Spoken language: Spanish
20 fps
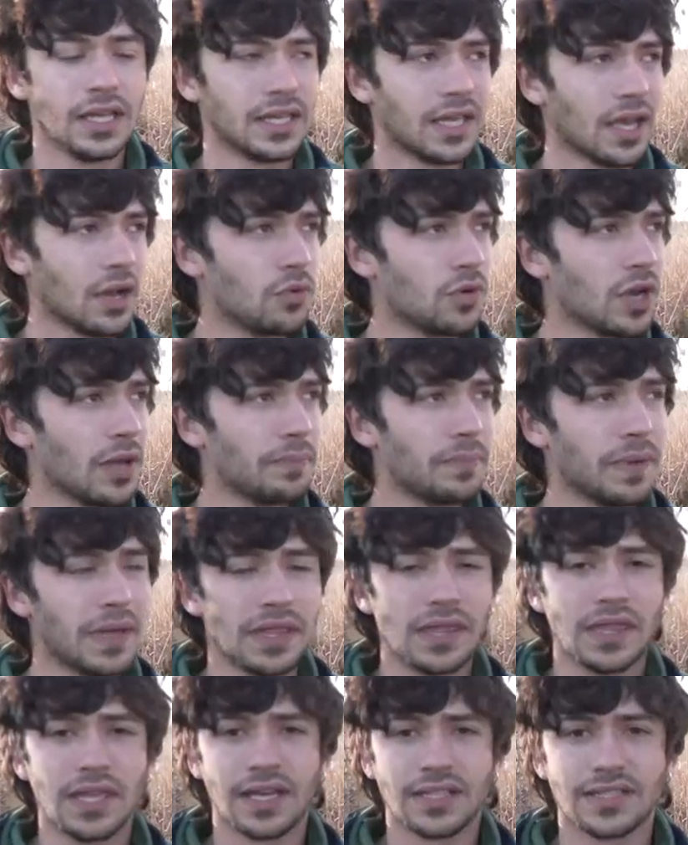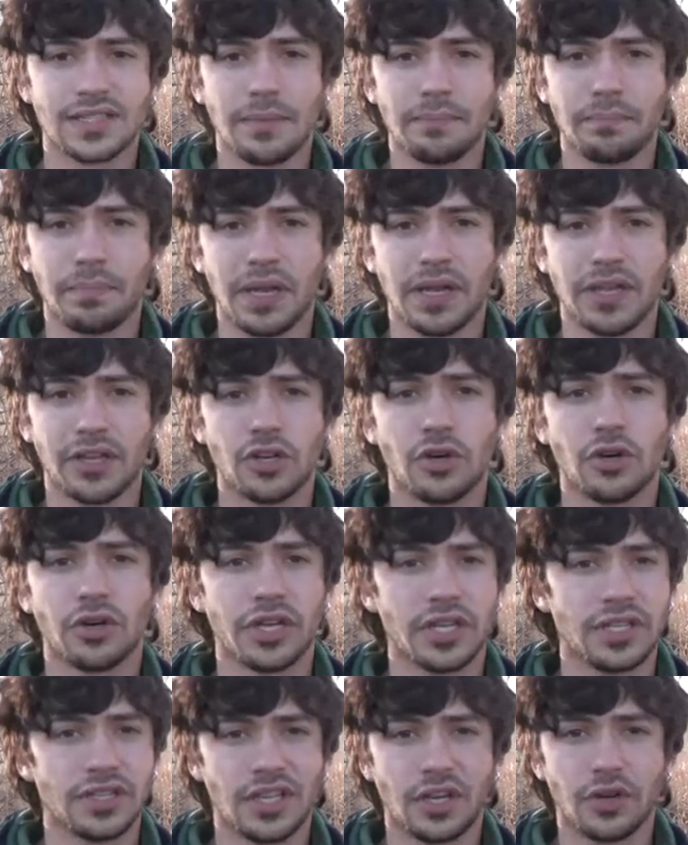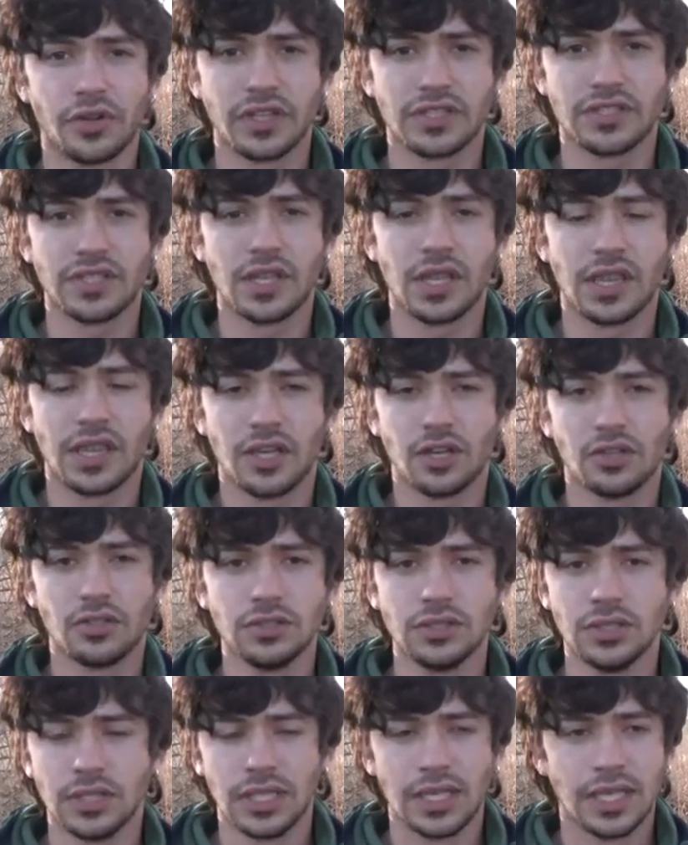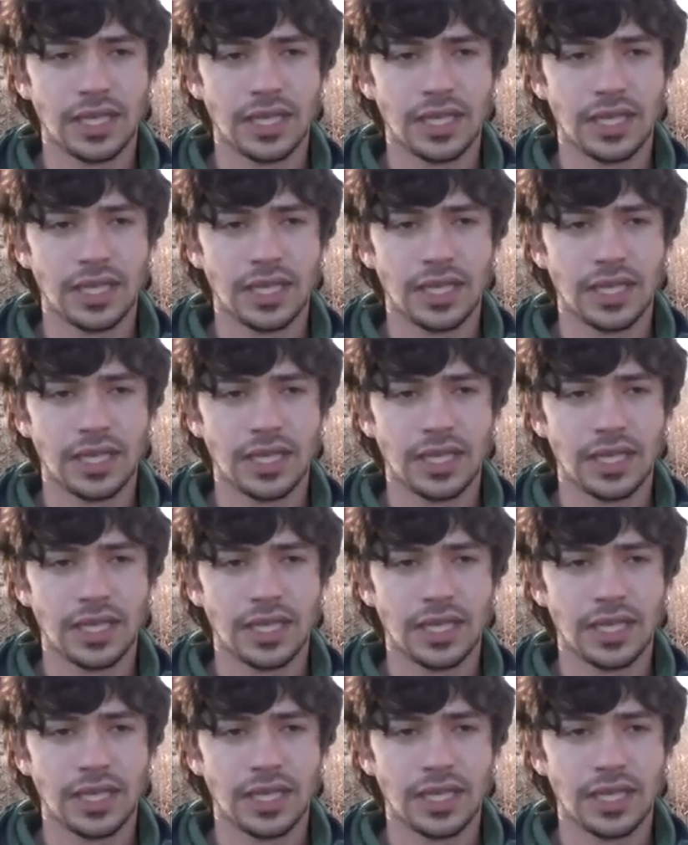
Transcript: que es una especie que está en peligro crítico de extinción.